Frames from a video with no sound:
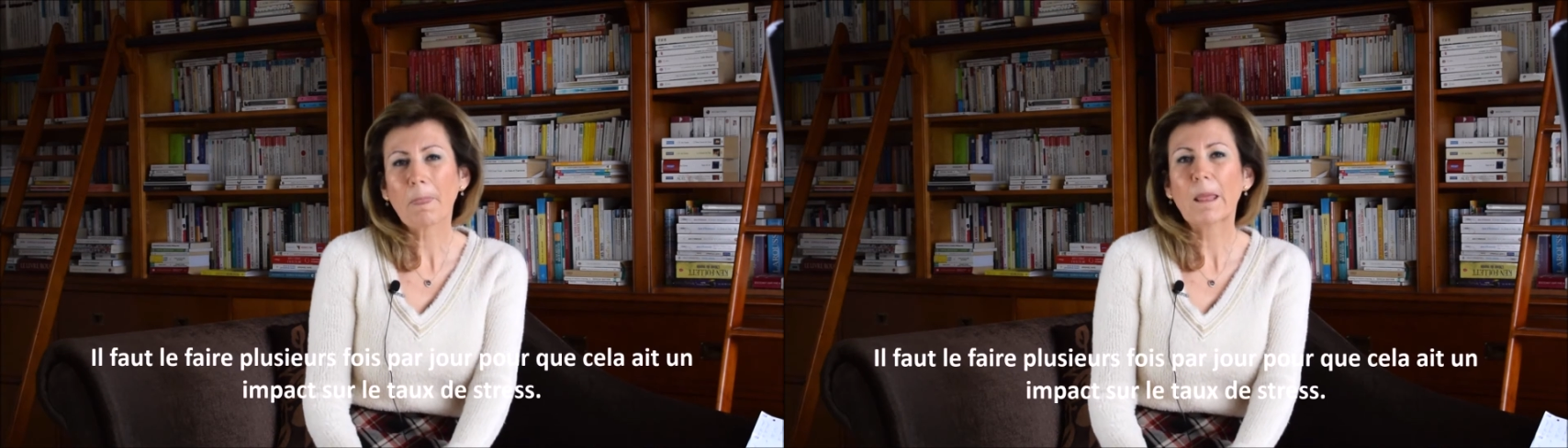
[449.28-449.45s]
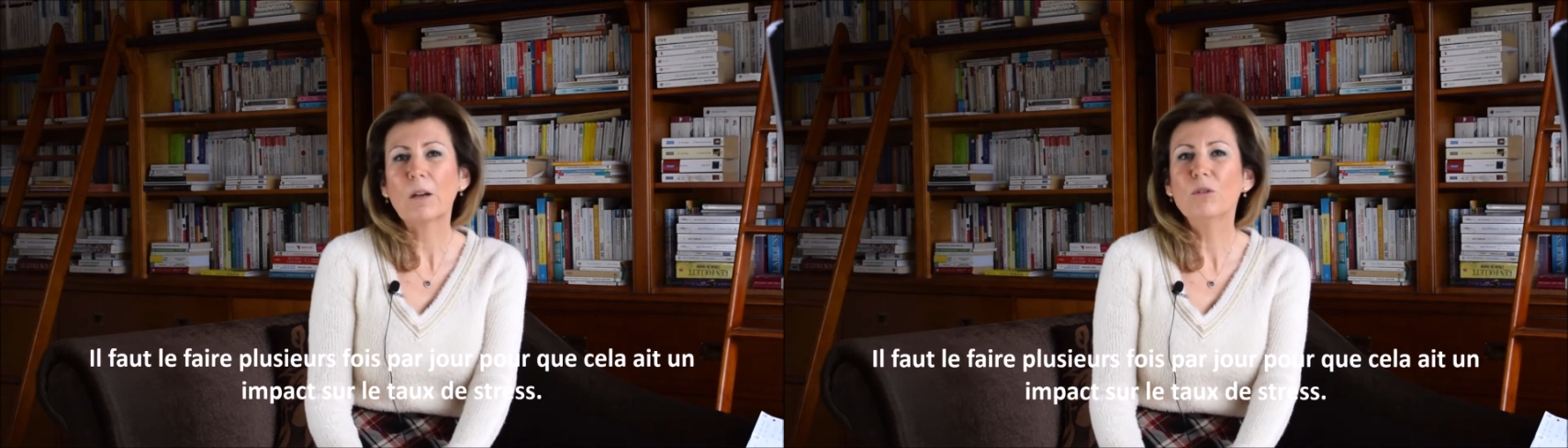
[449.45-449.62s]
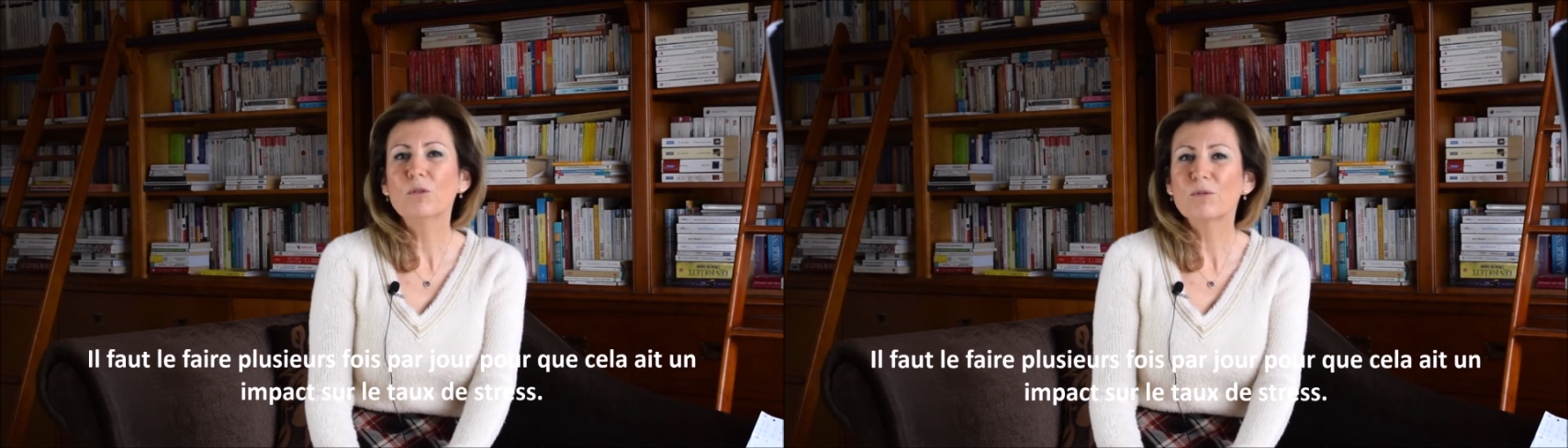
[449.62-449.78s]

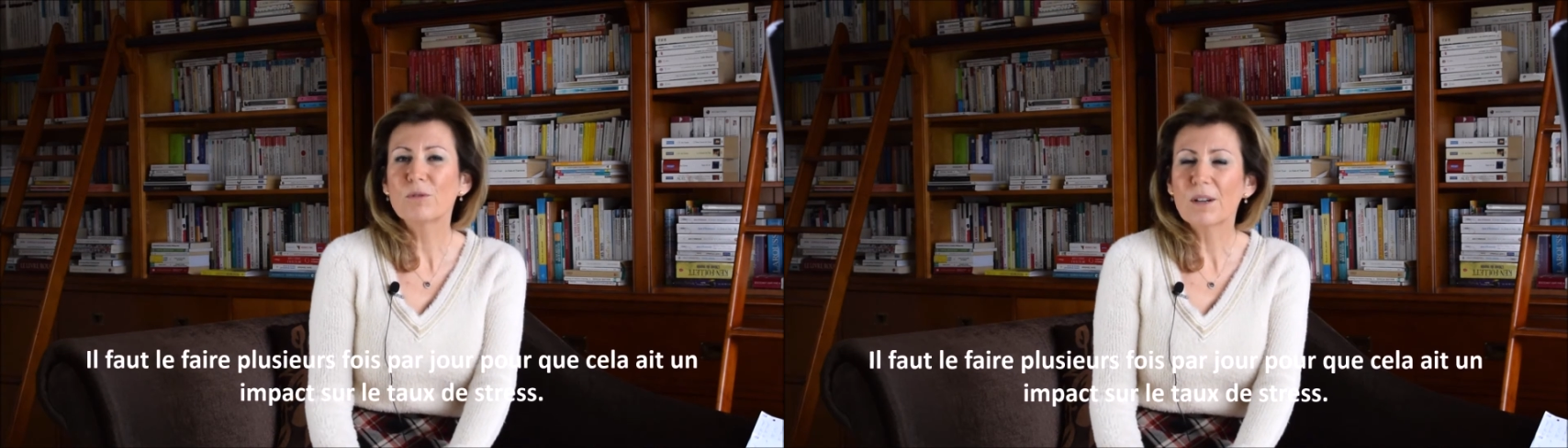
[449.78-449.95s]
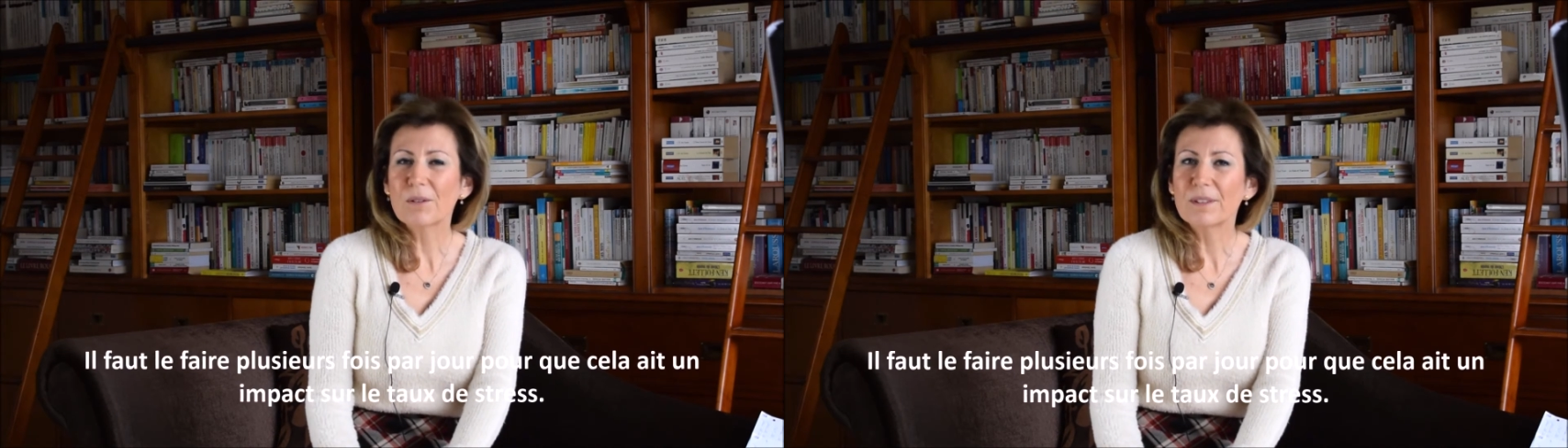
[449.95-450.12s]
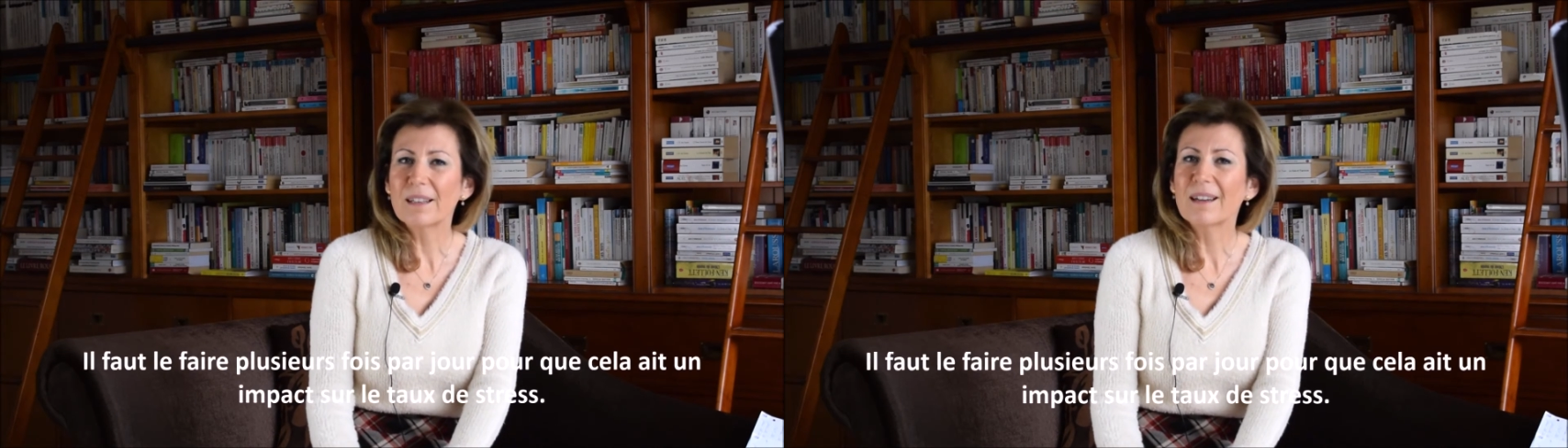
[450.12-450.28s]
Une fois
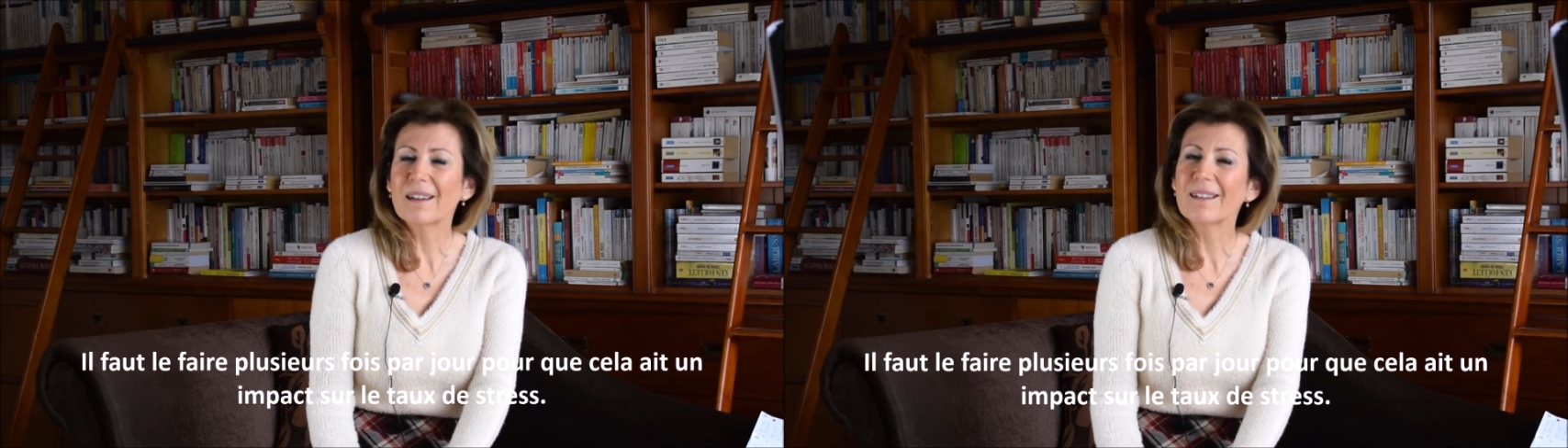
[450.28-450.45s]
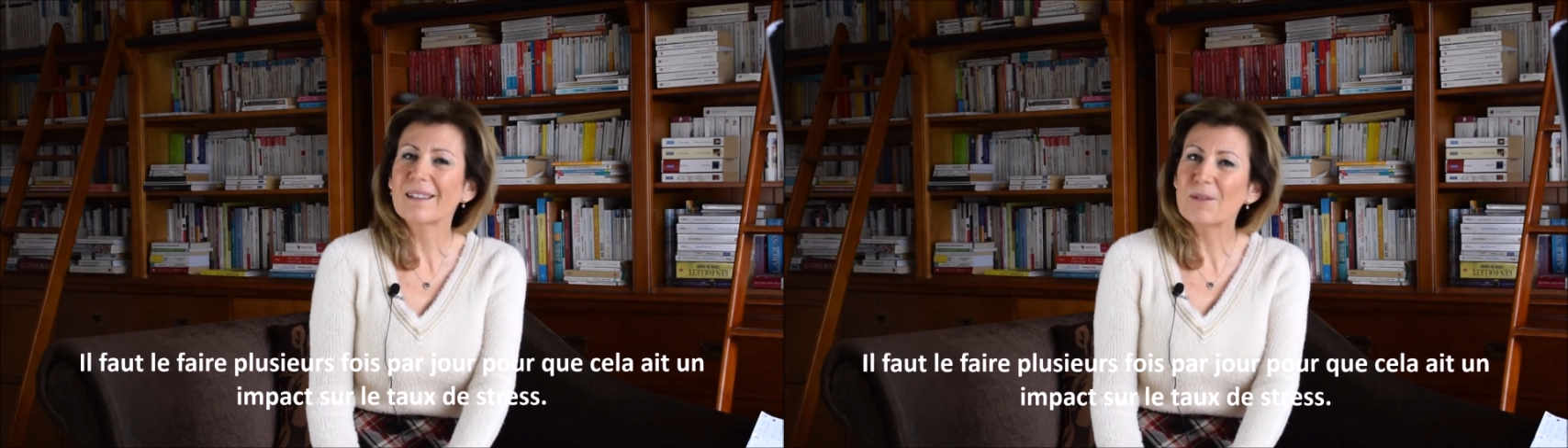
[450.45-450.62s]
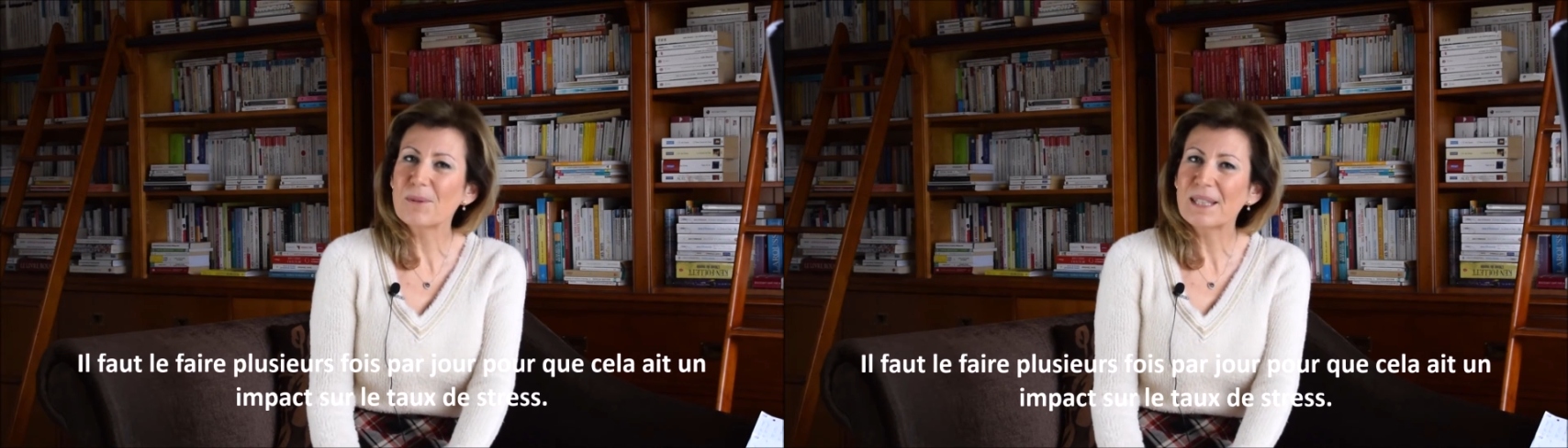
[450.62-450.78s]
qu'on a
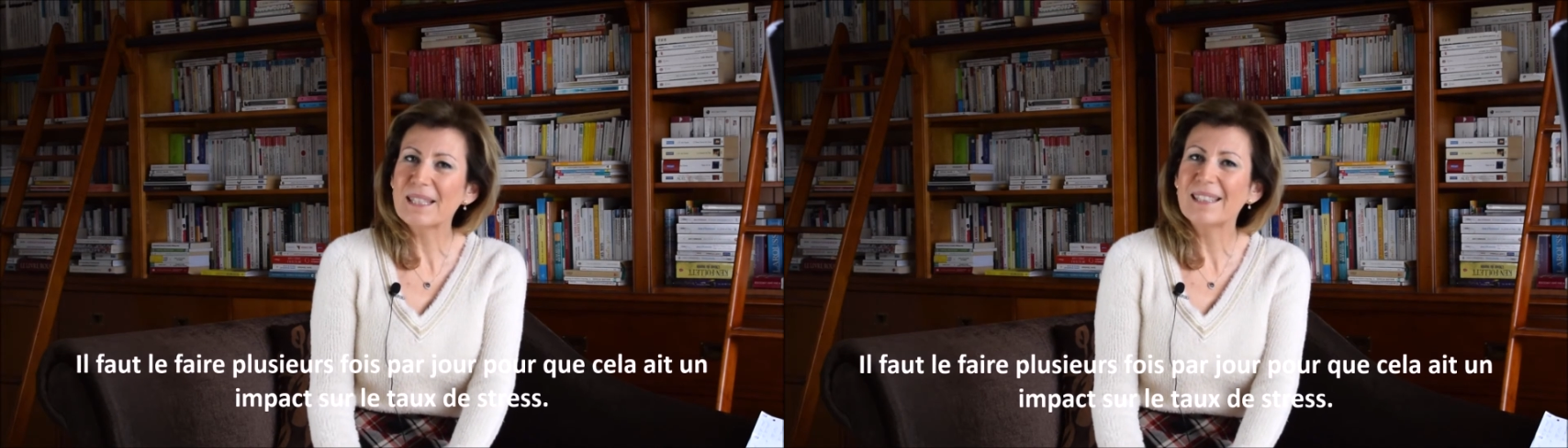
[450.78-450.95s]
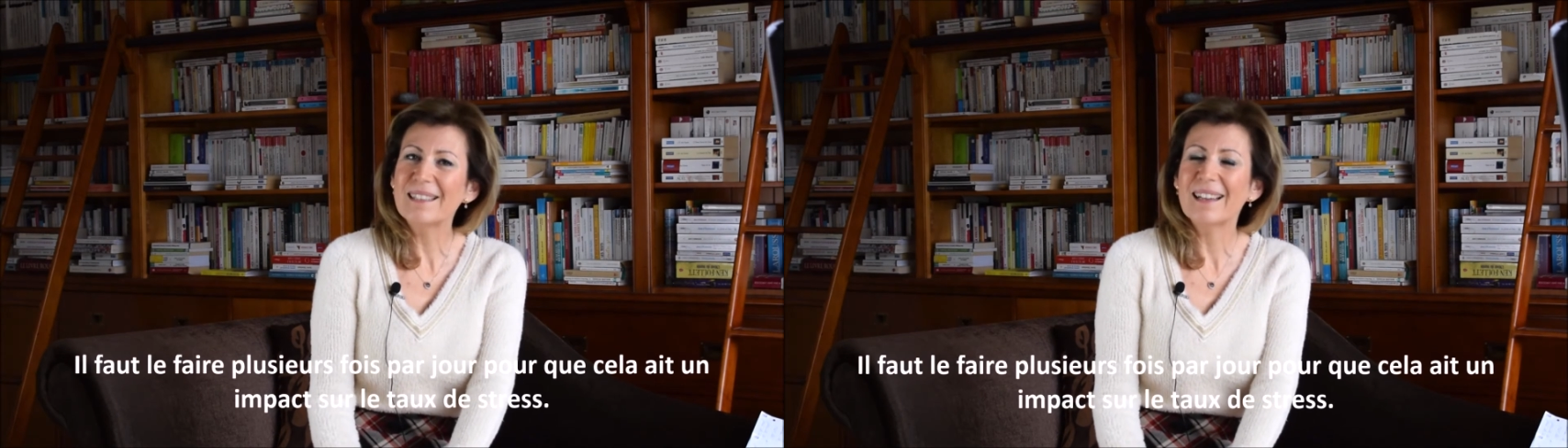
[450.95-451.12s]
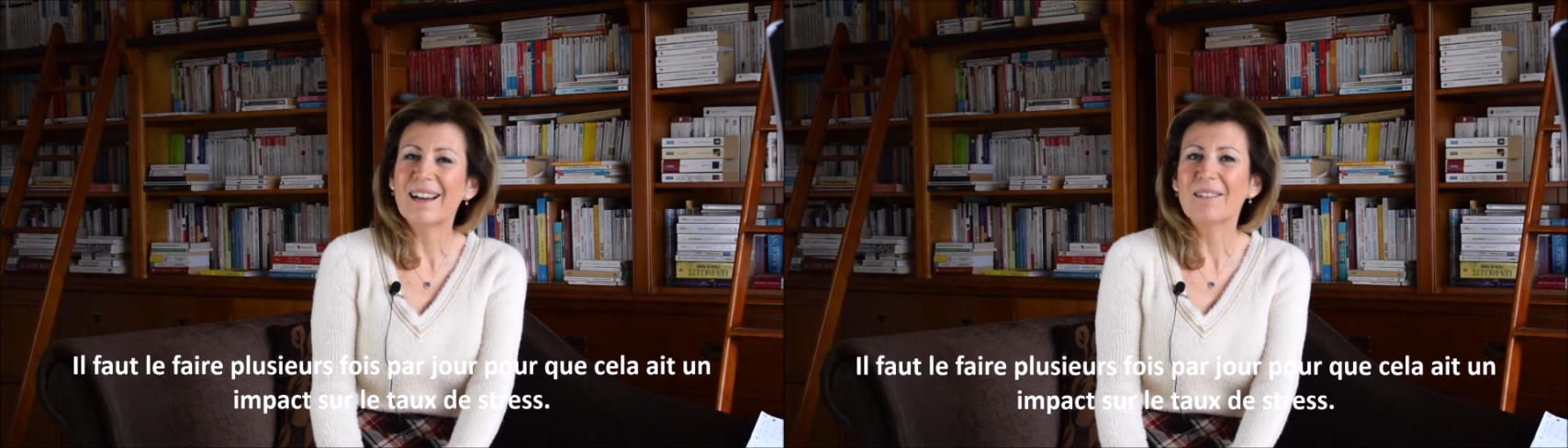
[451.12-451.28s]
réussi